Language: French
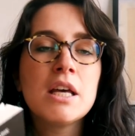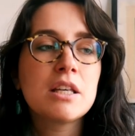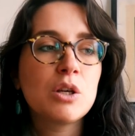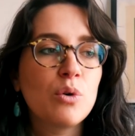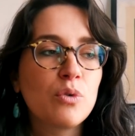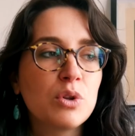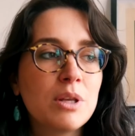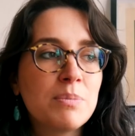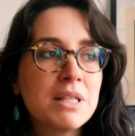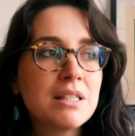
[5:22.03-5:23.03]
qui offre
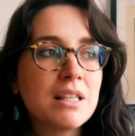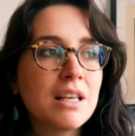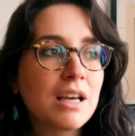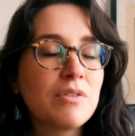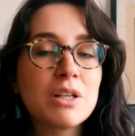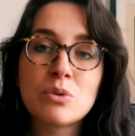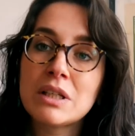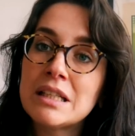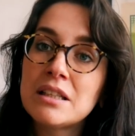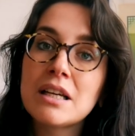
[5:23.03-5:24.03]
des pistes et des réflexions
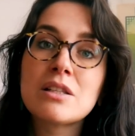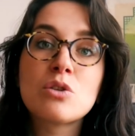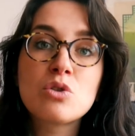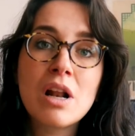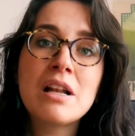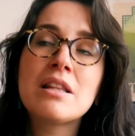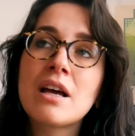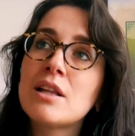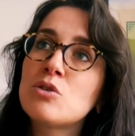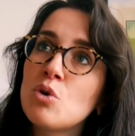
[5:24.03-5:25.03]
très intéressantes sur la
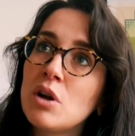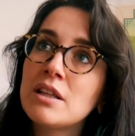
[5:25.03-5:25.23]
littérature,